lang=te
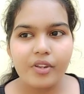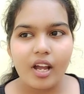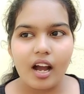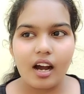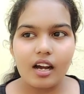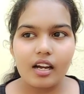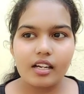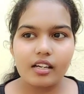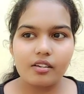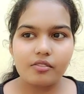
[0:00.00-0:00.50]

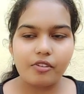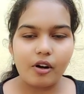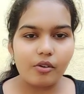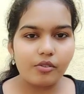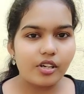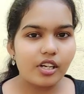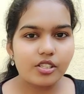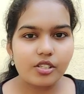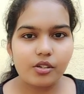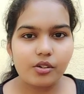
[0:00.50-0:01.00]
ఆ
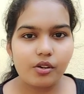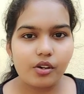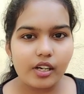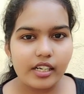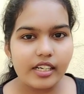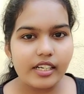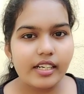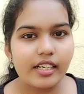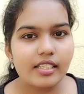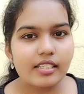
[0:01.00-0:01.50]
ఫౌండేషన్ యొక్క
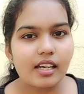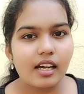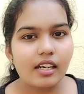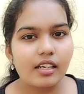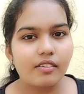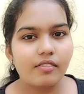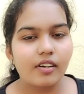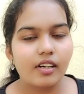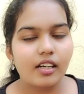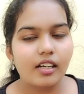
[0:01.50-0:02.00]
డీటెయిల్స్
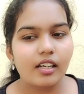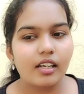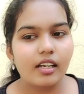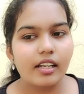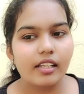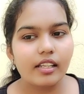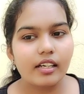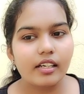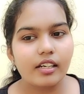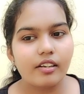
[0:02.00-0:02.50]
కానివ్వండి
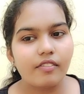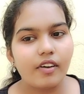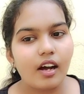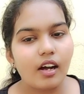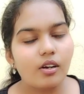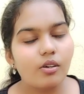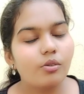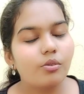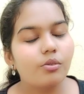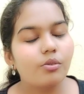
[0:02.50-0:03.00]
లేదంటే
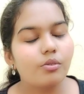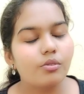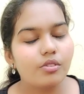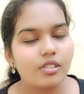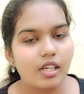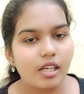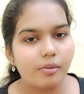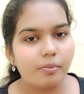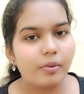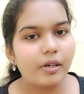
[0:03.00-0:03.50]
వాళ్ళు
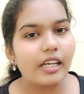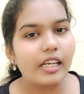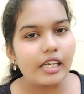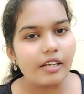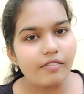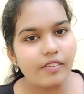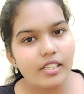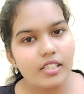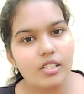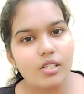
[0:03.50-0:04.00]
జరిపిన
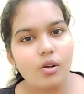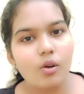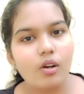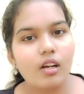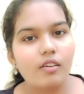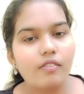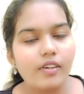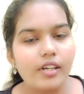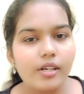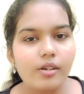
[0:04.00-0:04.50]
ఈవెంట్స్
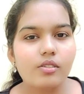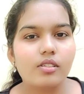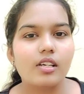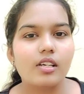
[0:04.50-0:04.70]
యొక్క వీడియోస్